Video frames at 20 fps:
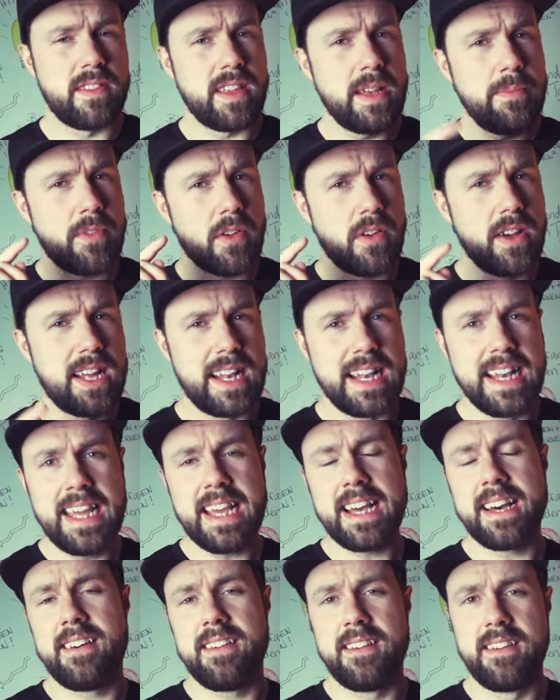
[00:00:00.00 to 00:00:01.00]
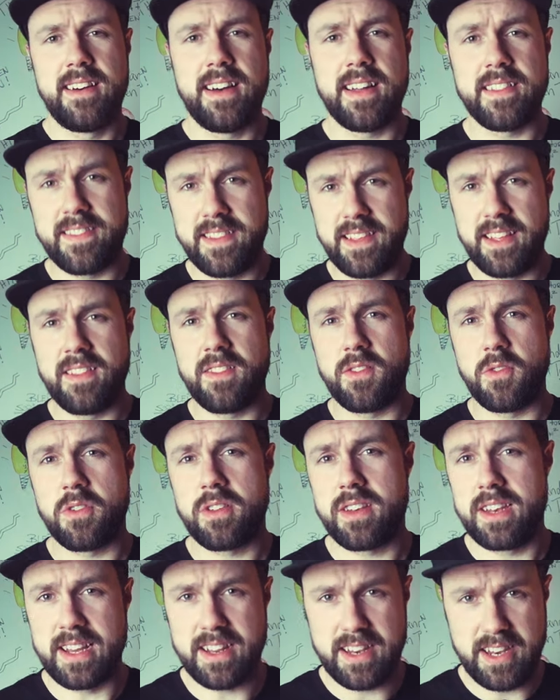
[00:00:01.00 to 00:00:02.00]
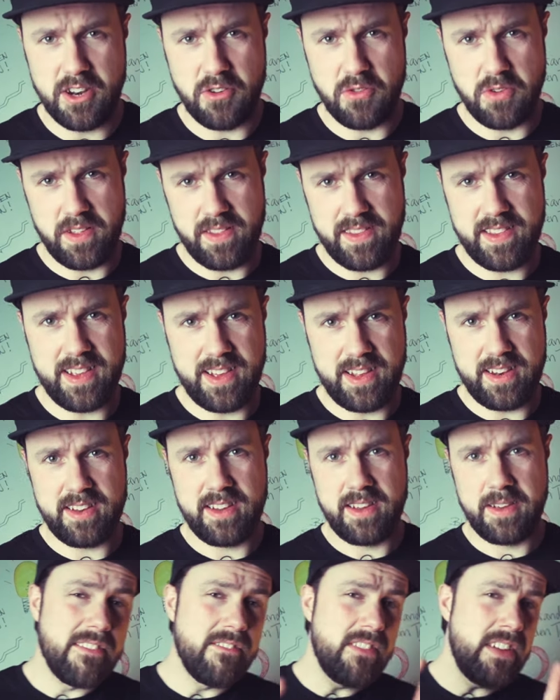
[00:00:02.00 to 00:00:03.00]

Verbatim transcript: Und selbst euer Lehrer hat Sehnsucht nach der Neuzeit.